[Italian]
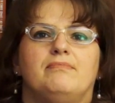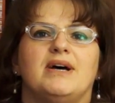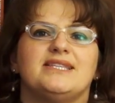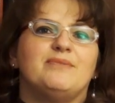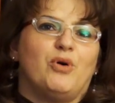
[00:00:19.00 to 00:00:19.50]

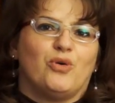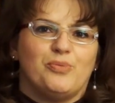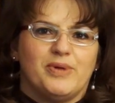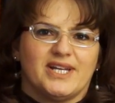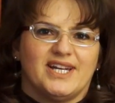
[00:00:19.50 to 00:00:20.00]
Basta
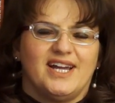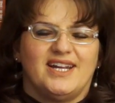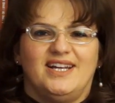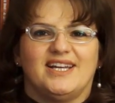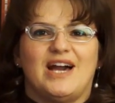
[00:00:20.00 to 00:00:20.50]
poco per
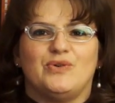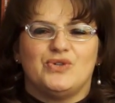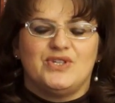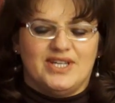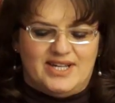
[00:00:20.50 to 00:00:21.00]
creare il
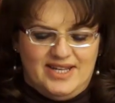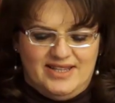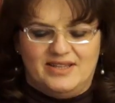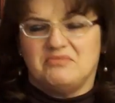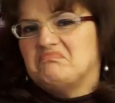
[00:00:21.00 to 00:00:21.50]
caos in
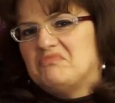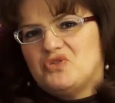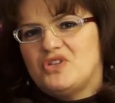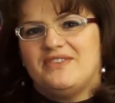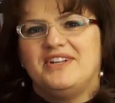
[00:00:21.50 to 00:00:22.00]
rete,
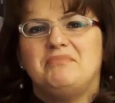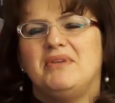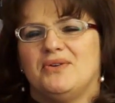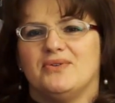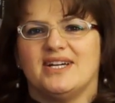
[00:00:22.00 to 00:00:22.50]
non serve
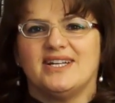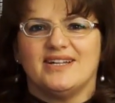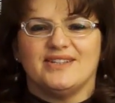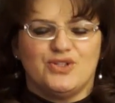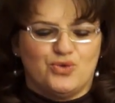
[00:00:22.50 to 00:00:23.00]
nemmeno una
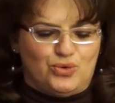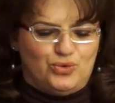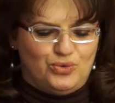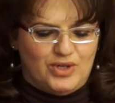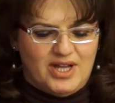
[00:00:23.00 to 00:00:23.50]
grande
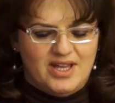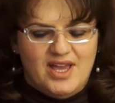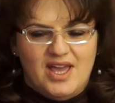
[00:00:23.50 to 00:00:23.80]
struttura.